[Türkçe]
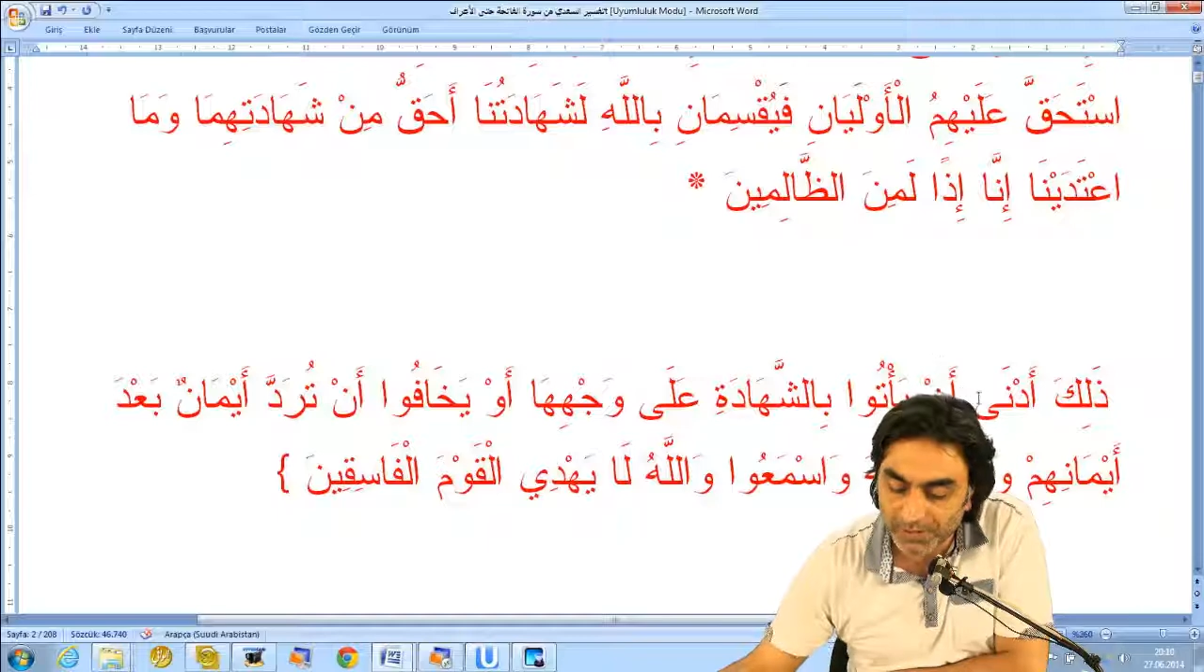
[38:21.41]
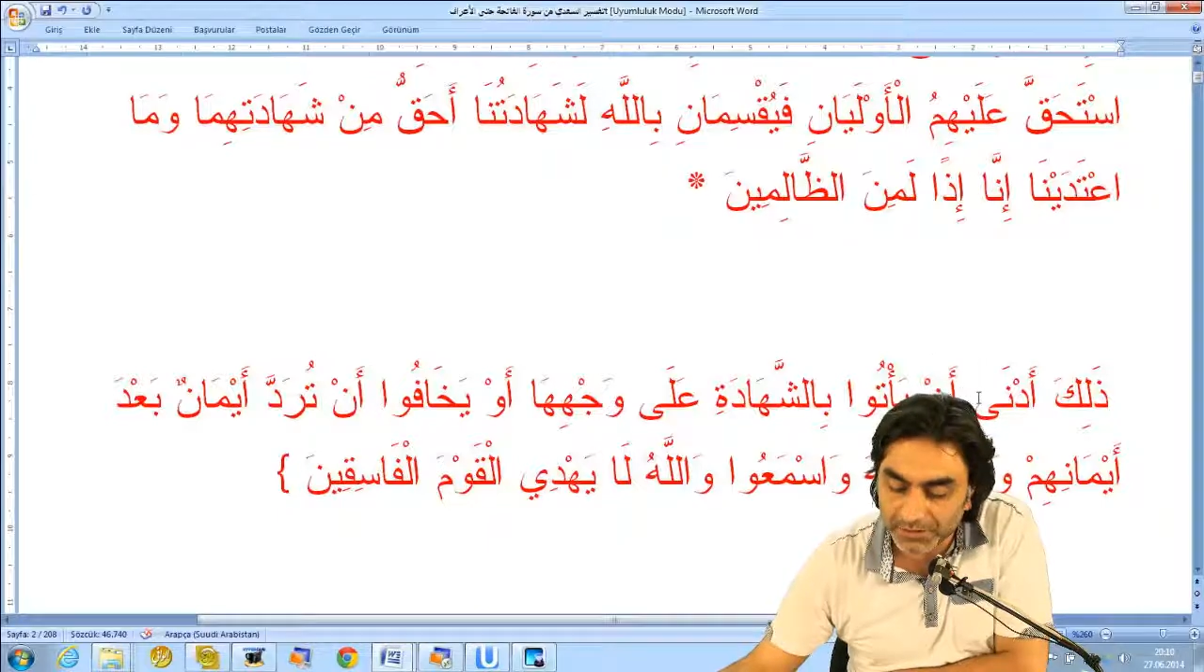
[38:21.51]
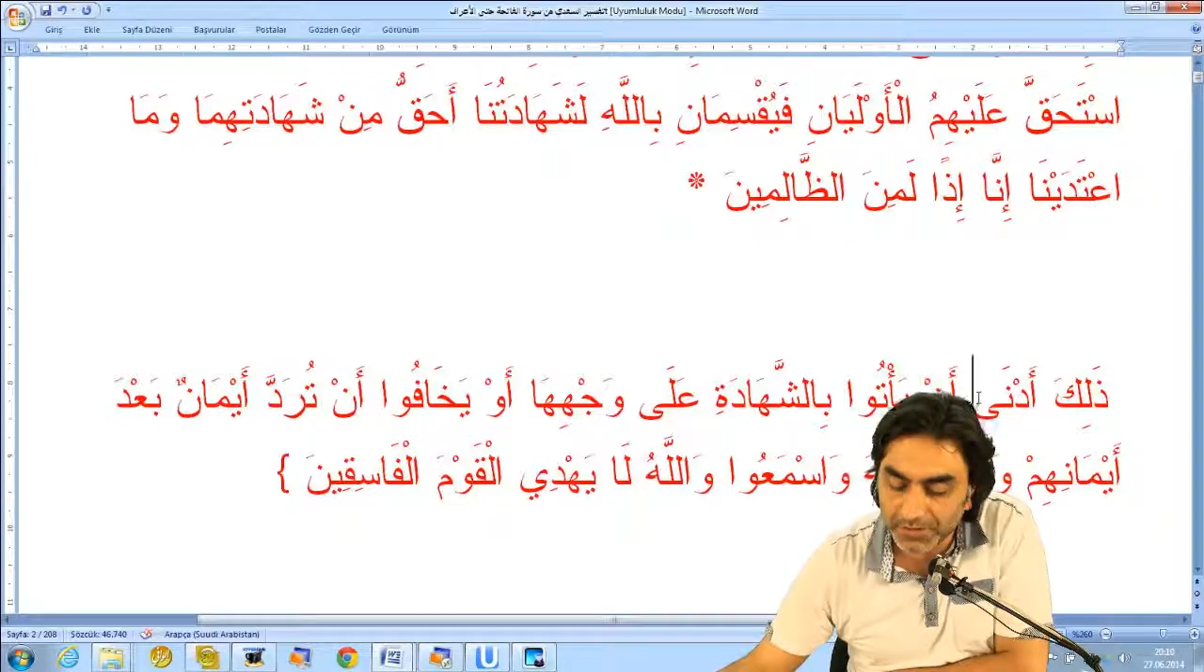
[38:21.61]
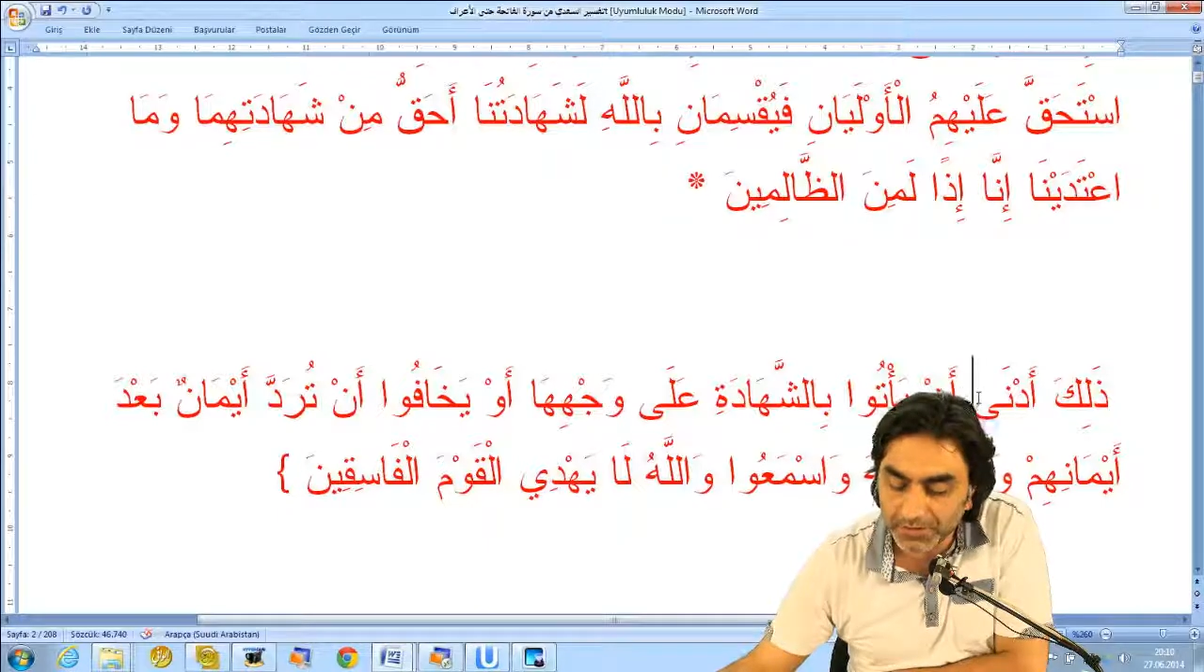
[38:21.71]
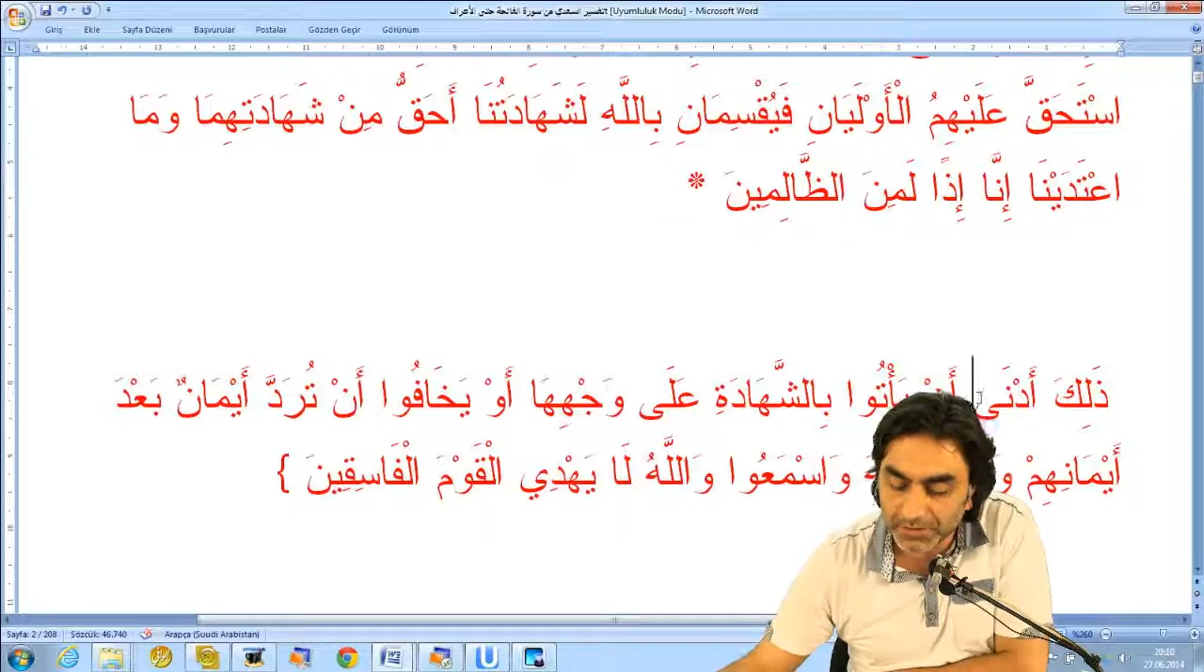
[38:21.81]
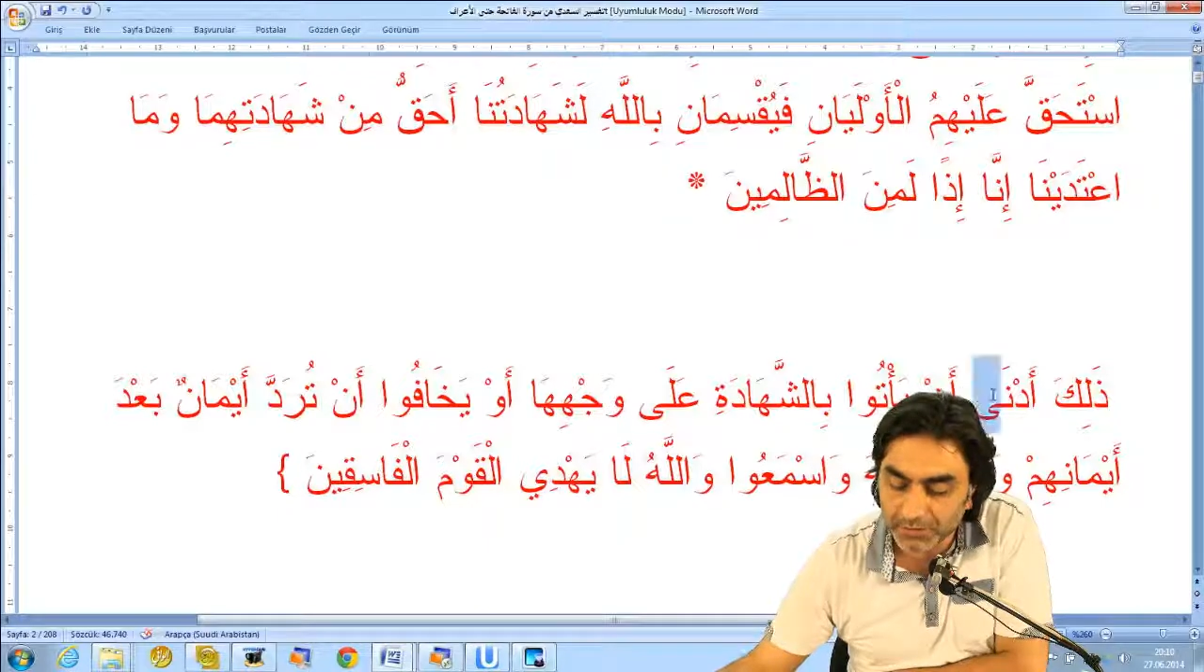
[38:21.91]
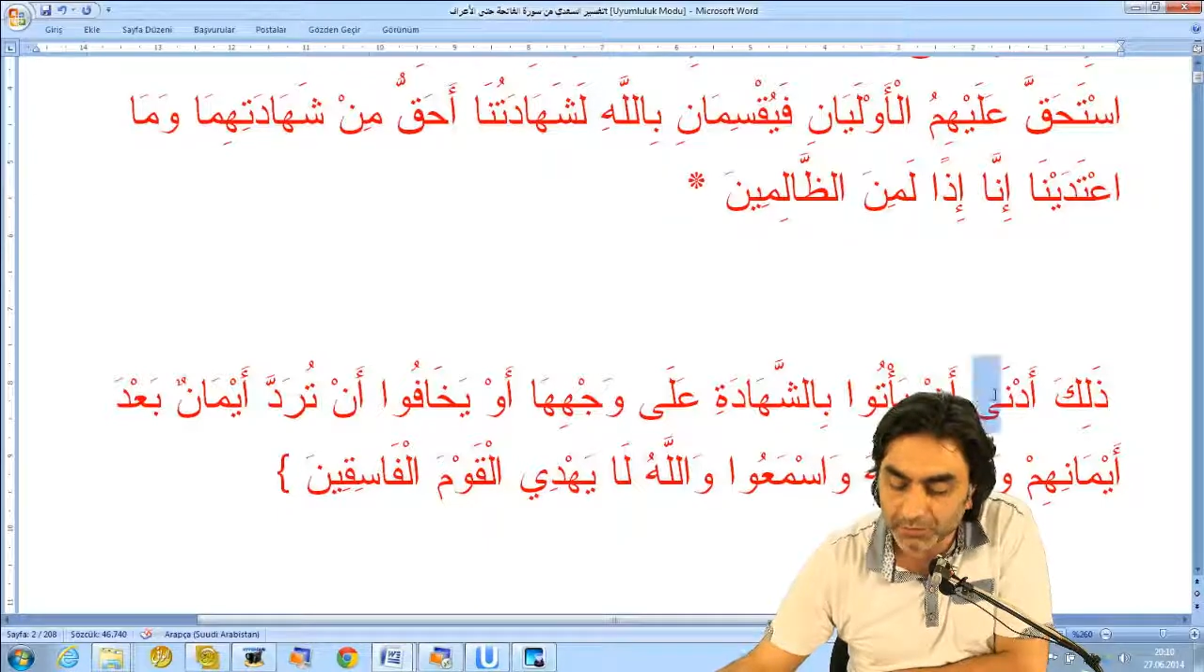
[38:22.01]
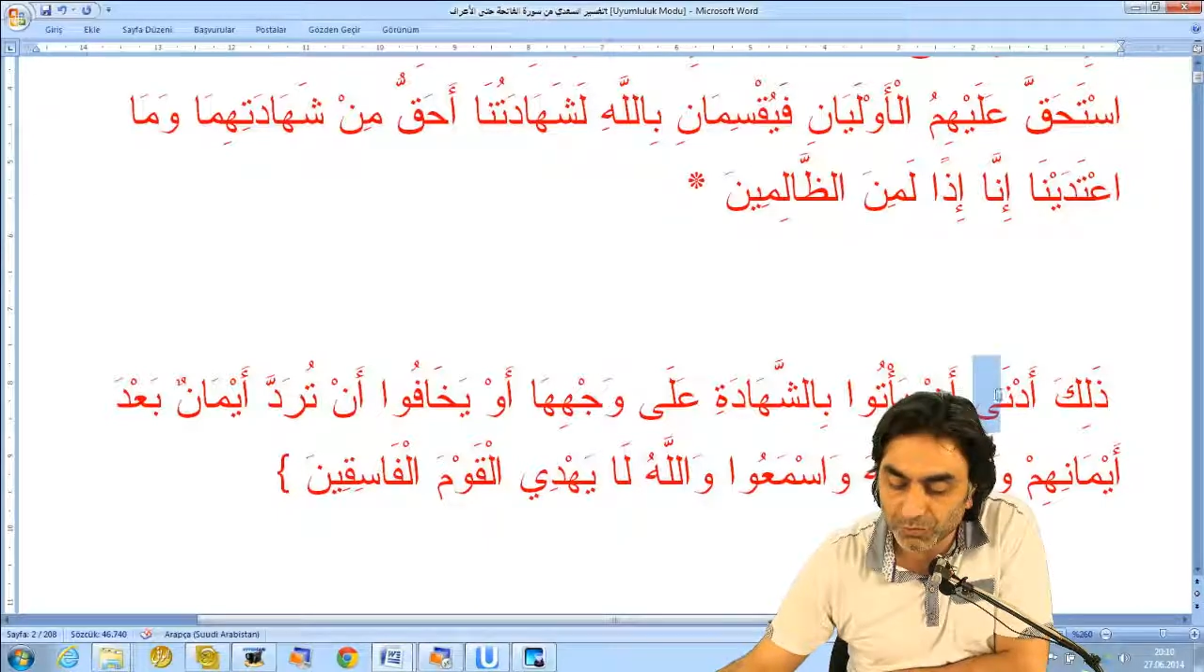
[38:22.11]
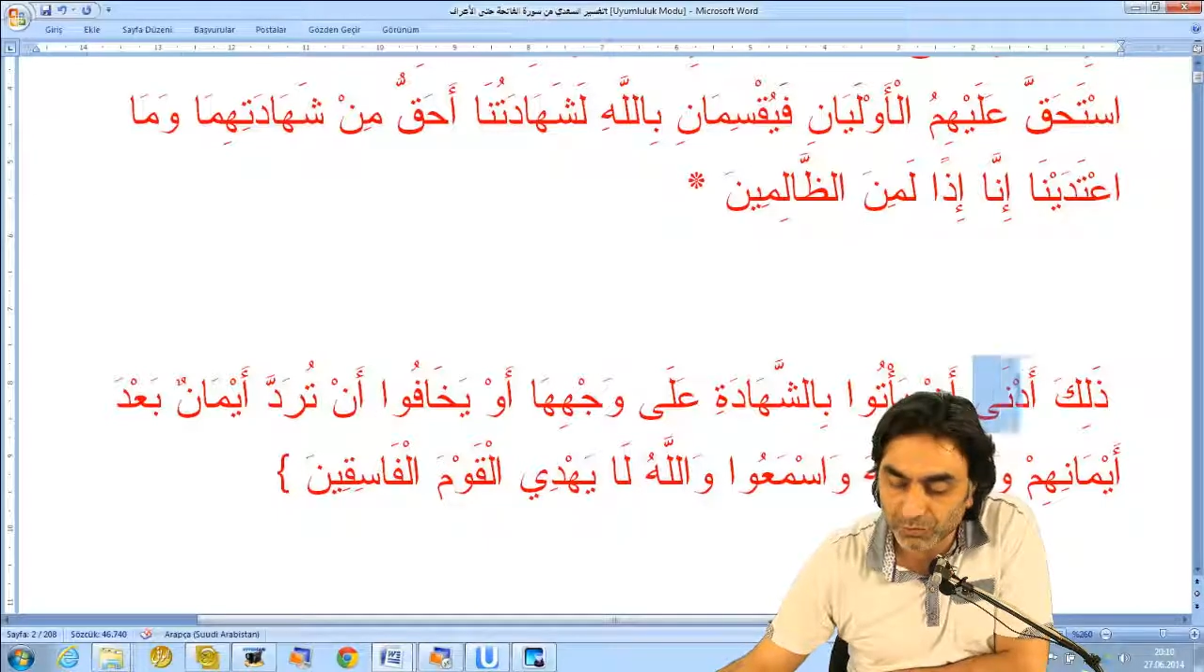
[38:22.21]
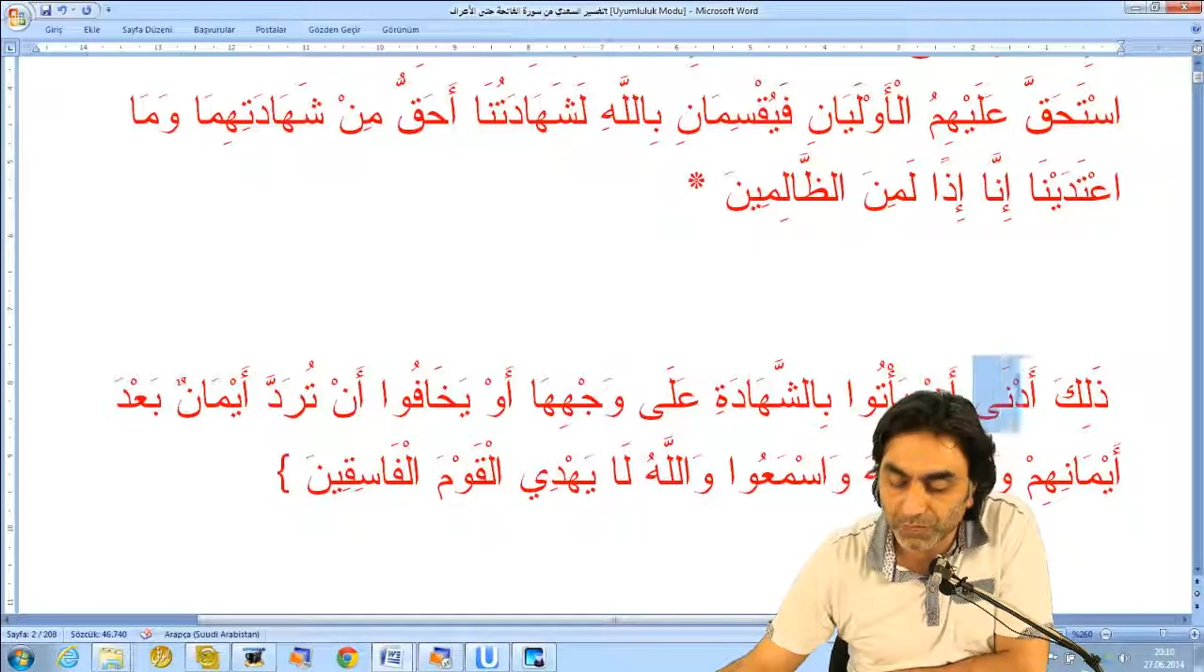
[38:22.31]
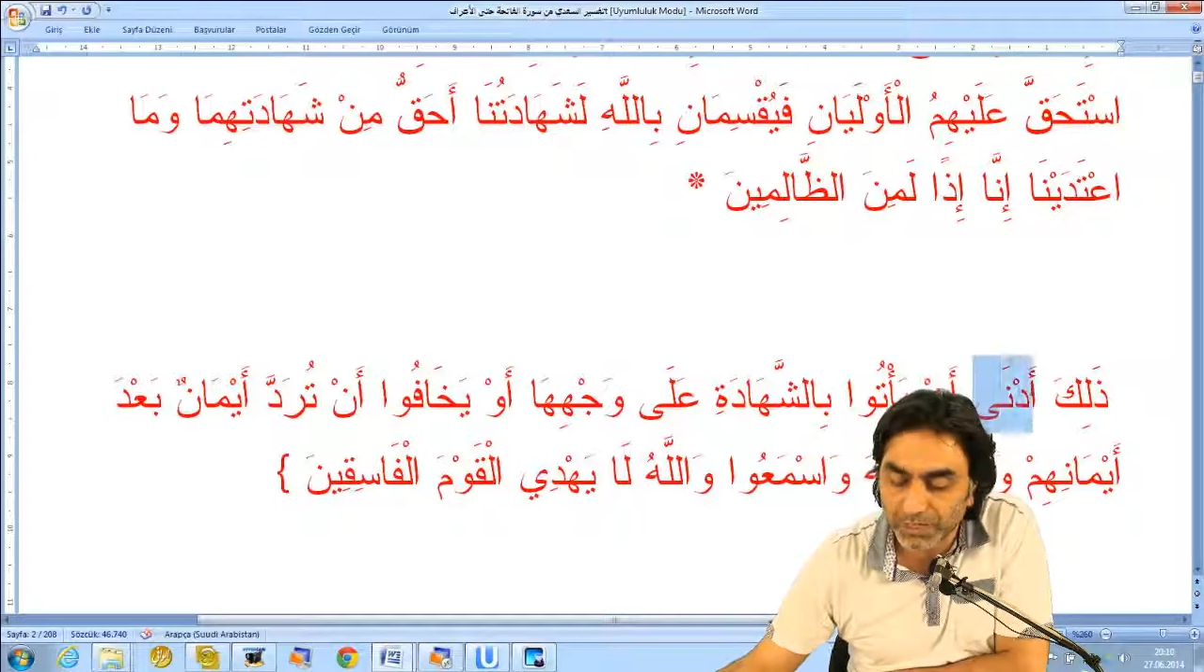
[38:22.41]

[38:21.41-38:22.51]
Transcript: Edna'ya bugün